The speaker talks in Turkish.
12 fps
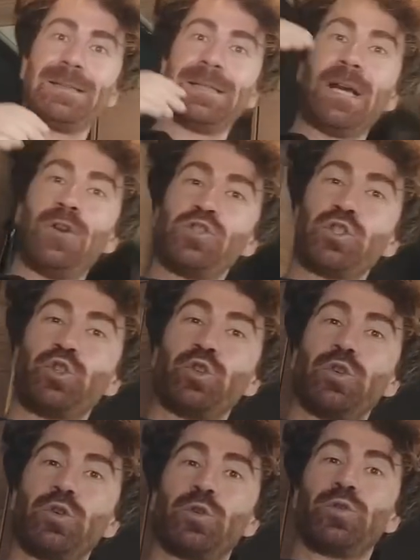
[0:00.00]
daha önce ıı,
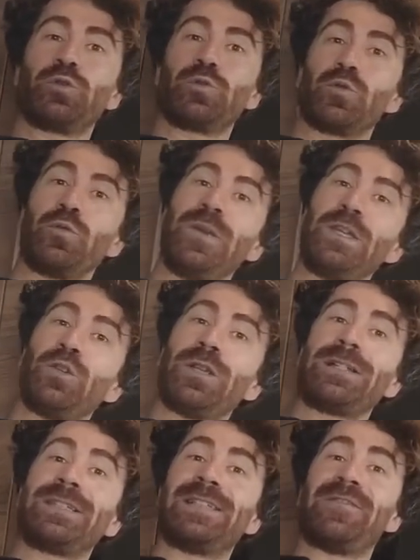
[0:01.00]

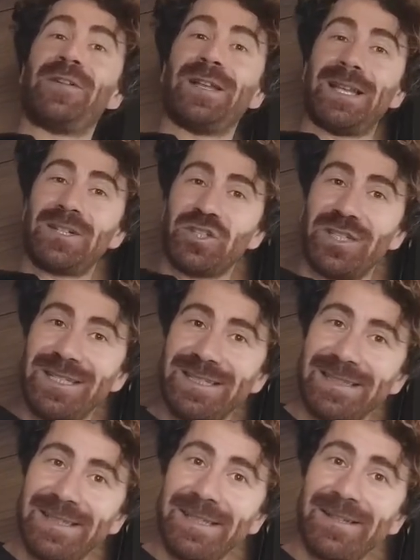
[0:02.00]
videolarda defalarca
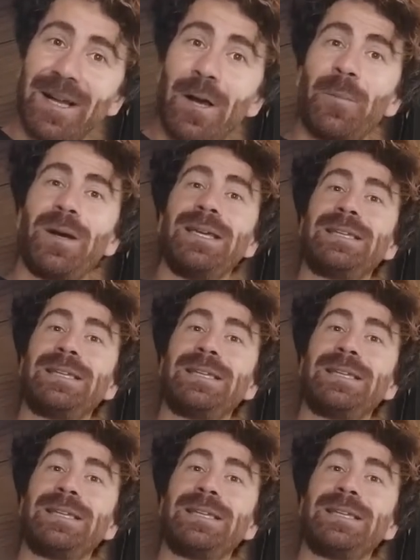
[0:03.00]
izlediğim ama